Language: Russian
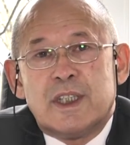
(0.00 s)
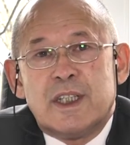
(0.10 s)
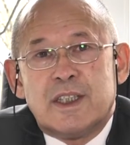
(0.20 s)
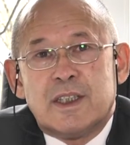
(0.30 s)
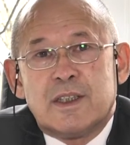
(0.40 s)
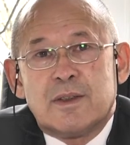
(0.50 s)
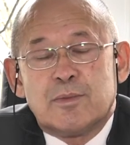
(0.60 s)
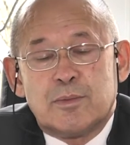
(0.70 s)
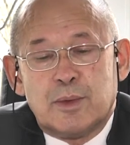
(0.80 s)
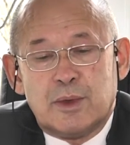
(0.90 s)
третье
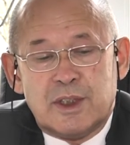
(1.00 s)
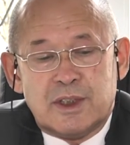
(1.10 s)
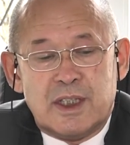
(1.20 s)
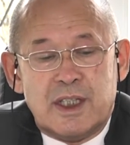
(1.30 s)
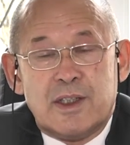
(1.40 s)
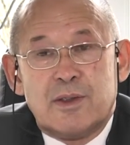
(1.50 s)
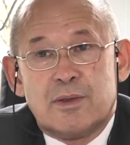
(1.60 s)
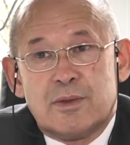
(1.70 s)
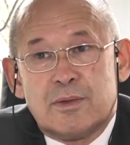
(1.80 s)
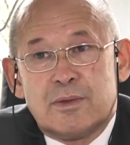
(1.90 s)
по
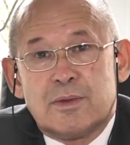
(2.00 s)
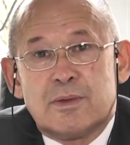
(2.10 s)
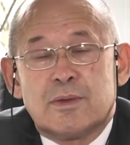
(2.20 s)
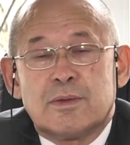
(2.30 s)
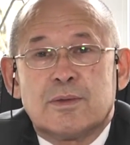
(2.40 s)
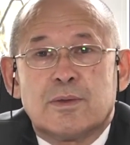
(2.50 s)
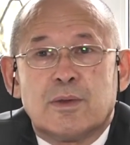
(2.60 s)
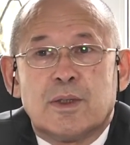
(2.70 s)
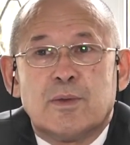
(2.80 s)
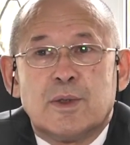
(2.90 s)
настоянию э,
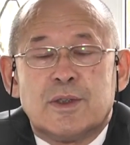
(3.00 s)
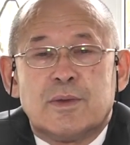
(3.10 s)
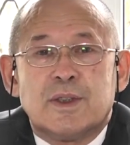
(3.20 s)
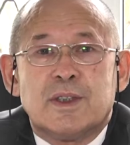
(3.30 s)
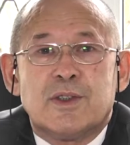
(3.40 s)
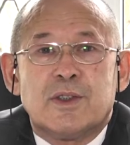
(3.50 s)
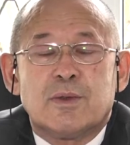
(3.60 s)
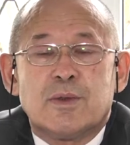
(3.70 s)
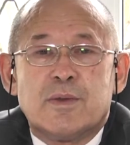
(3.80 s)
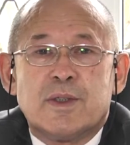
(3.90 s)
руководства
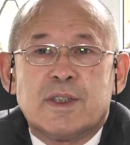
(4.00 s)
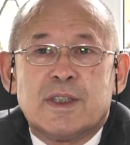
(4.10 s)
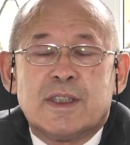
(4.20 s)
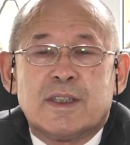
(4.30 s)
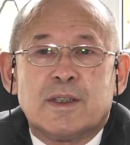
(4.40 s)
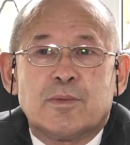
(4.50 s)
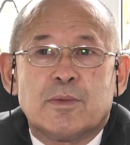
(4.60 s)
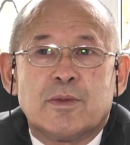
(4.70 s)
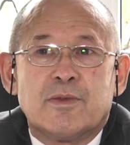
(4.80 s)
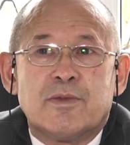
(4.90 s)
значит, университета,
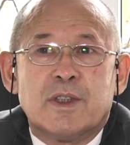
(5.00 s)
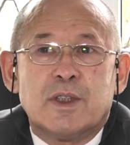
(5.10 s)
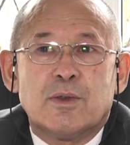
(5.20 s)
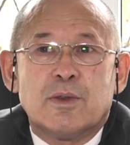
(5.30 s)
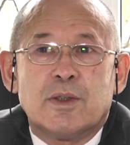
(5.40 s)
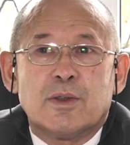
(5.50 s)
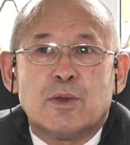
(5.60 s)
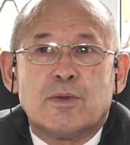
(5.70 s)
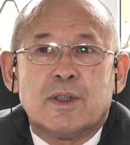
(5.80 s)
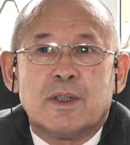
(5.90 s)
введено
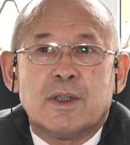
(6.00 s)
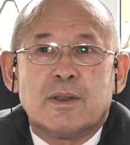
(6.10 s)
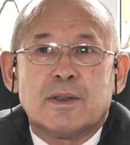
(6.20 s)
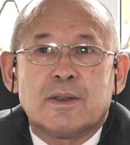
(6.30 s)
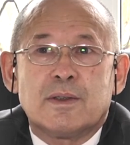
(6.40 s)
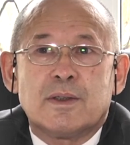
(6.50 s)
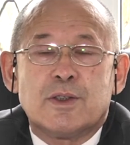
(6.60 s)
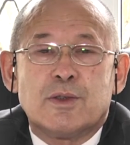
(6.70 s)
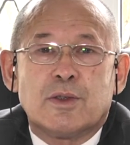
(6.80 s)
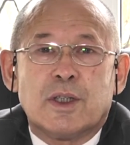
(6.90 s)
новое,
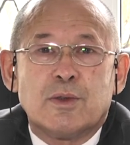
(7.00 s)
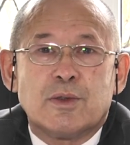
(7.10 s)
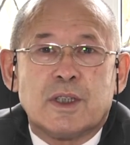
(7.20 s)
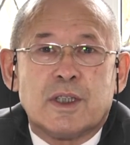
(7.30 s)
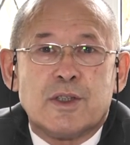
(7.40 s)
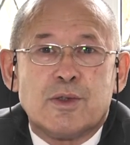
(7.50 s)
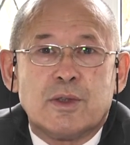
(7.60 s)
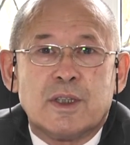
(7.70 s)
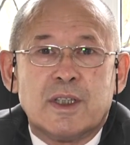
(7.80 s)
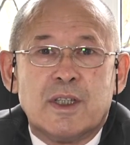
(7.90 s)
еще одно
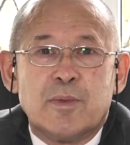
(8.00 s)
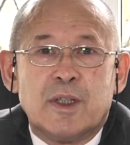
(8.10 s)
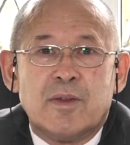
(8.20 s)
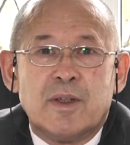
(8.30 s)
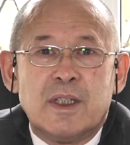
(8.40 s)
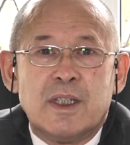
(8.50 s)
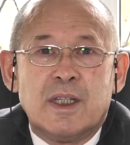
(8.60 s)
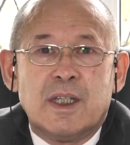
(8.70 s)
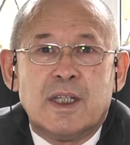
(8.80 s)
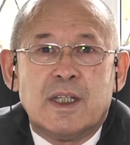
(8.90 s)
сокращенное наименование –
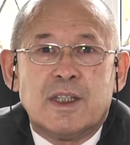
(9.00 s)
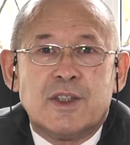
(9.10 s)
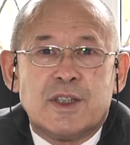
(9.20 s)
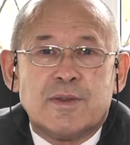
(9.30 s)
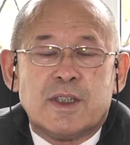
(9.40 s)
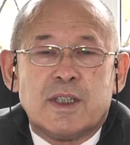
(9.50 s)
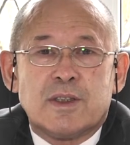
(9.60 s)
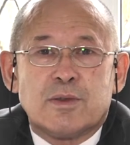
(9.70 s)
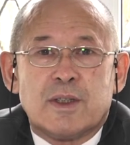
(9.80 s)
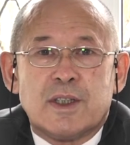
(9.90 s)
Ижевский
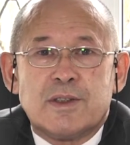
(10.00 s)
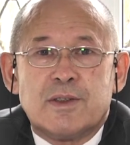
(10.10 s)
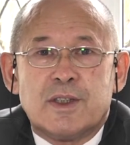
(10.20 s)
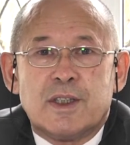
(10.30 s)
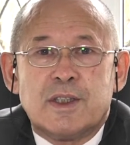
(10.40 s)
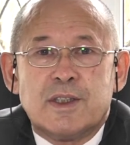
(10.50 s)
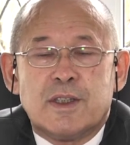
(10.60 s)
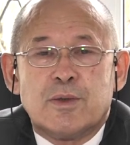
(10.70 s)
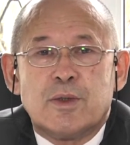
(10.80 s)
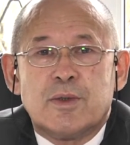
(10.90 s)
государственный
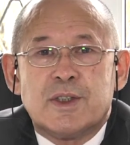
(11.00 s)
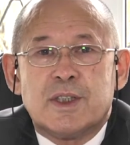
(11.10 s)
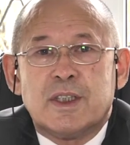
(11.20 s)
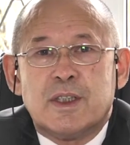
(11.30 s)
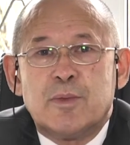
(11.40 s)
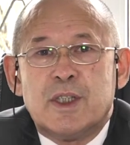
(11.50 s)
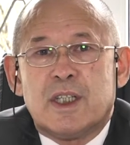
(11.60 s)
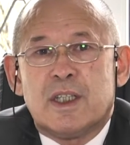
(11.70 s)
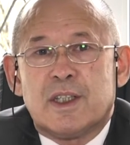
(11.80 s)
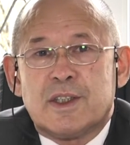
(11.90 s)
технический университет имени
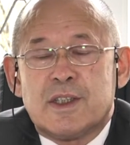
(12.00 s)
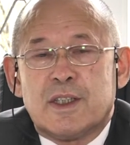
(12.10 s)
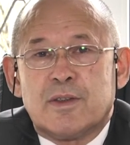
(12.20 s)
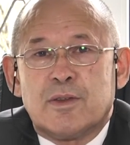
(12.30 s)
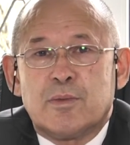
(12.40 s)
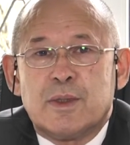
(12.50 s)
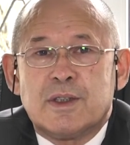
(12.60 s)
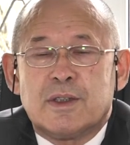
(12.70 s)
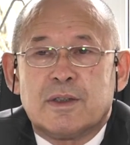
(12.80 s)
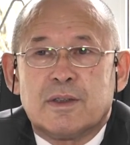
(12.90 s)
Калашникова,
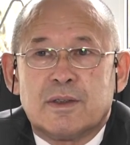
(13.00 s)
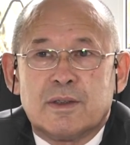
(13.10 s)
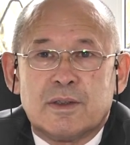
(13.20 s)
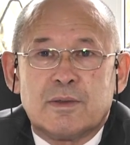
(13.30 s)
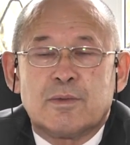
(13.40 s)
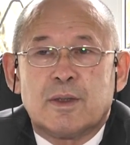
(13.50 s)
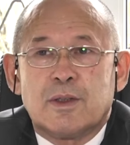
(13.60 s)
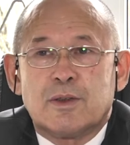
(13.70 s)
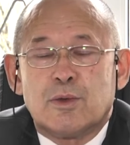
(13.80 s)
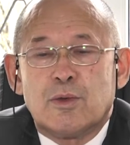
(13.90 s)
без э,
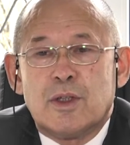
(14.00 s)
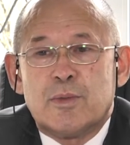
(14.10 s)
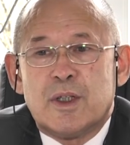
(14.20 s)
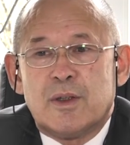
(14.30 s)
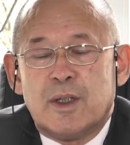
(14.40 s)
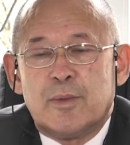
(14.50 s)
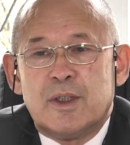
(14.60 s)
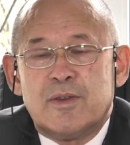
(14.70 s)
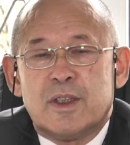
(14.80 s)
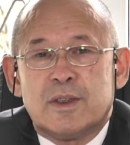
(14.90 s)
другой
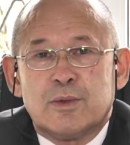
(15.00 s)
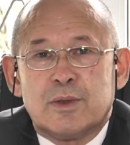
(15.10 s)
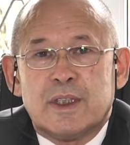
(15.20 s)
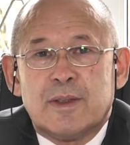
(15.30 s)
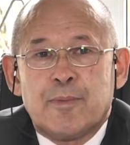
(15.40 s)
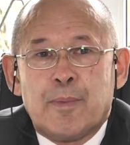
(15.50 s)
аббревиатуры.